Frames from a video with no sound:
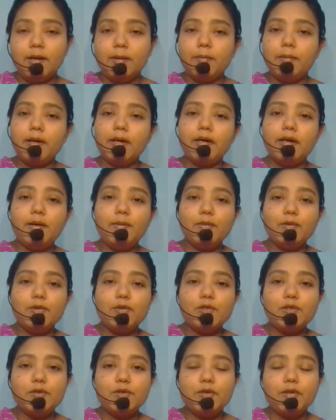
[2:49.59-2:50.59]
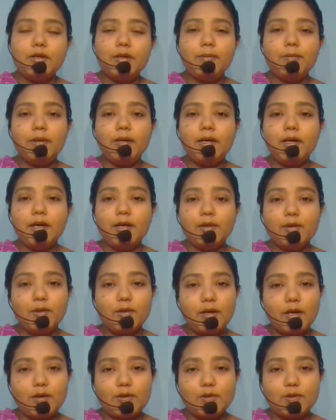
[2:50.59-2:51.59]
মাইকেল মধুসূদনের বিখ্যাত
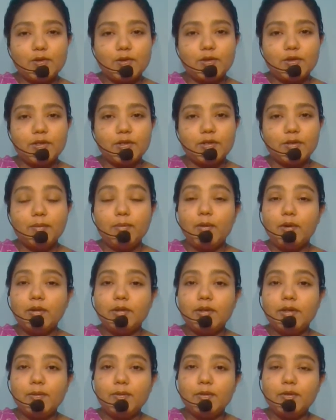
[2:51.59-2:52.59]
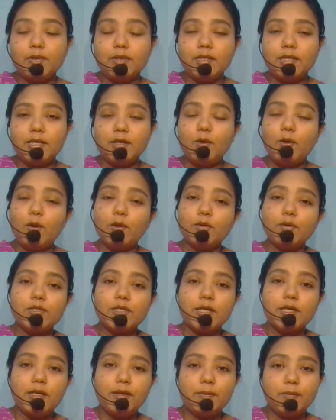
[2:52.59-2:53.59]
নাটক পদ্মাবতী কত
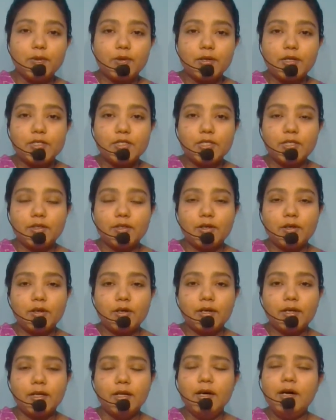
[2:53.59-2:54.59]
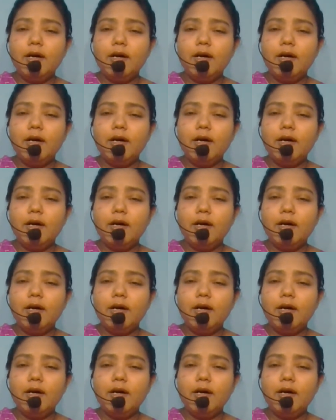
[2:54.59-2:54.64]
সালে প্রকাশিত হয়